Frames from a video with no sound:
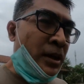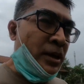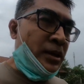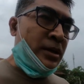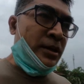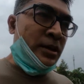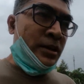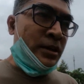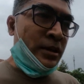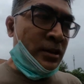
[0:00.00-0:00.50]

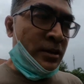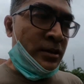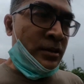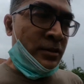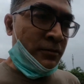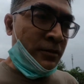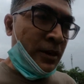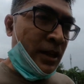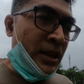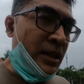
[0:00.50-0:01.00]
uh,
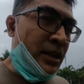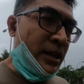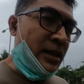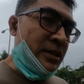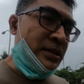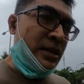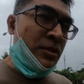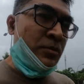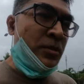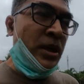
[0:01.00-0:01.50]
file yang
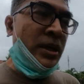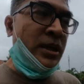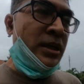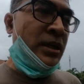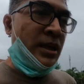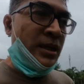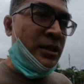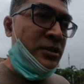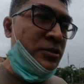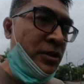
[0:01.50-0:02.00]
saya
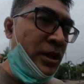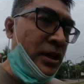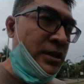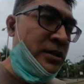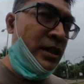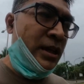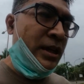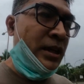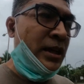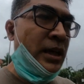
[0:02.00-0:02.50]
bagikan juga
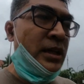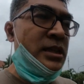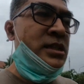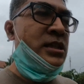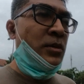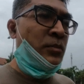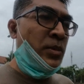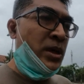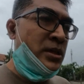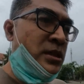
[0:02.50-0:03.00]
sering kali
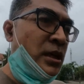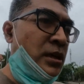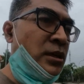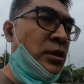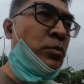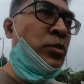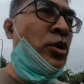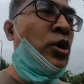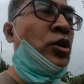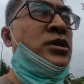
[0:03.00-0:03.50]
saya pasang di
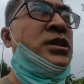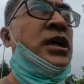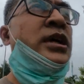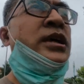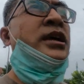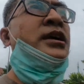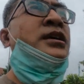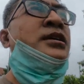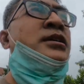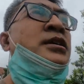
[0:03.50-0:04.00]
blog
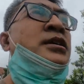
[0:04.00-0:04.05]
saya